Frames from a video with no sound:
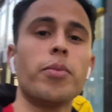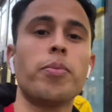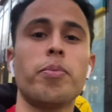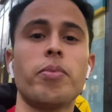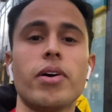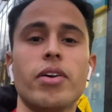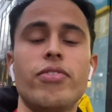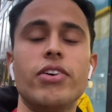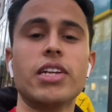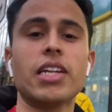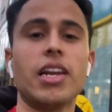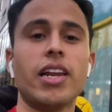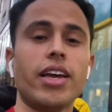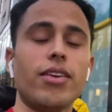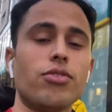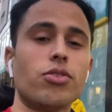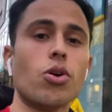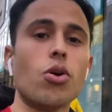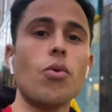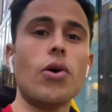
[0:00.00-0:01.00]
परफेक्ट इन लाइफ
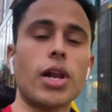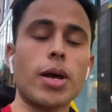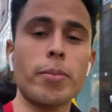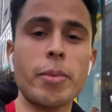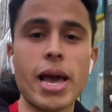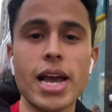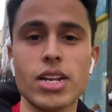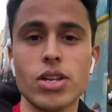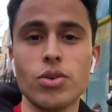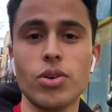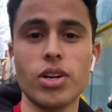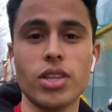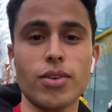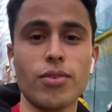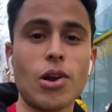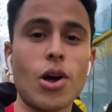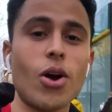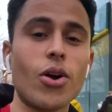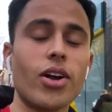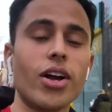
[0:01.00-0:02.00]
सो वेलकम बैक टू अनदर
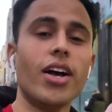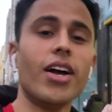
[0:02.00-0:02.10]
ब्लॉग